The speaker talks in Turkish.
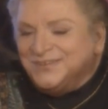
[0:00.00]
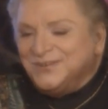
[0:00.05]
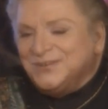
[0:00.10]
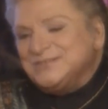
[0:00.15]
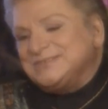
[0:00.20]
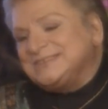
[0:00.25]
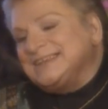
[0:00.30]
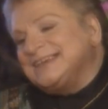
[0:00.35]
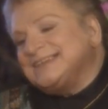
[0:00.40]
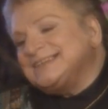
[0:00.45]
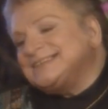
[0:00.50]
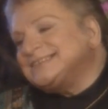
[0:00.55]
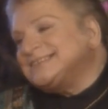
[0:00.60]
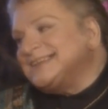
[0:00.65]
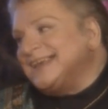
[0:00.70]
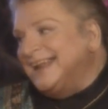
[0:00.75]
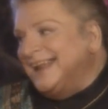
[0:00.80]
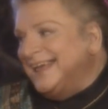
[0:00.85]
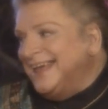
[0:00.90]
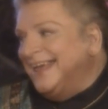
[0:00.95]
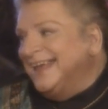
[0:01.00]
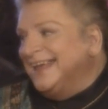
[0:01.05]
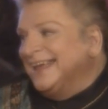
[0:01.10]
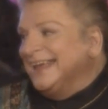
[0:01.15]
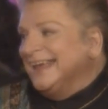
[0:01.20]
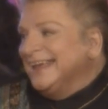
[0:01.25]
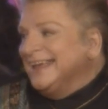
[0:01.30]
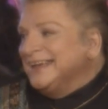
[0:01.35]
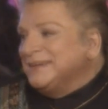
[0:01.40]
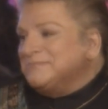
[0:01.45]
18 sene
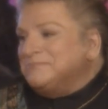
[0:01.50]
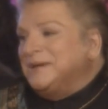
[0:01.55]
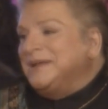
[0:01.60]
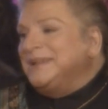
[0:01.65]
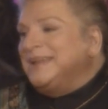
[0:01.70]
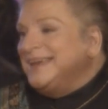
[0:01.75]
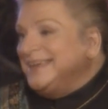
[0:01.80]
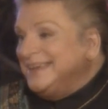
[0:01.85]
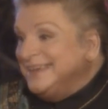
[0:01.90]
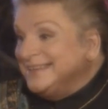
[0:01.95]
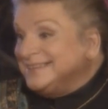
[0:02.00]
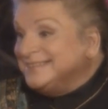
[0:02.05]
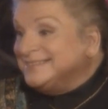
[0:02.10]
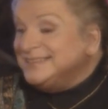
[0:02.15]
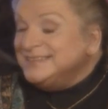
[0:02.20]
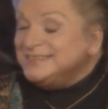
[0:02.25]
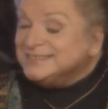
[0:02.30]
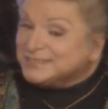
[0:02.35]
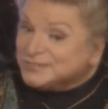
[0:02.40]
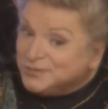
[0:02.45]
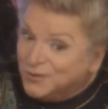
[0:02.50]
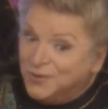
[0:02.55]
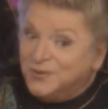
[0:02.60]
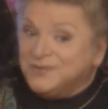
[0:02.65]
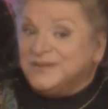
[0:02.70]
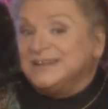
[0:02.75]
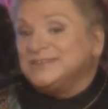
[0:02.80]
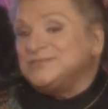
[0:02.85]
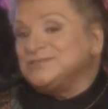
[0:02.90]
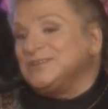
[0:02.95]
bana yetti.
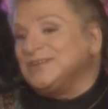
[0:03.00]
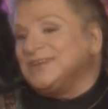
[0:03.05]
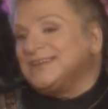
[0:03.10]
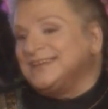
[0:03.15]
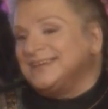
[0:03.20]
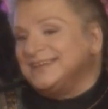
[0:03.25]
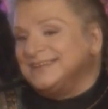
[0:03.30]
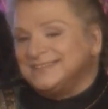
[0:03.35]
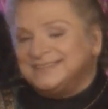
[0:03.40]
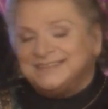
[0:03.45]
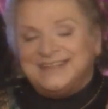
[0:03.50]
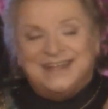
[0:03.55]
Sonra çünkü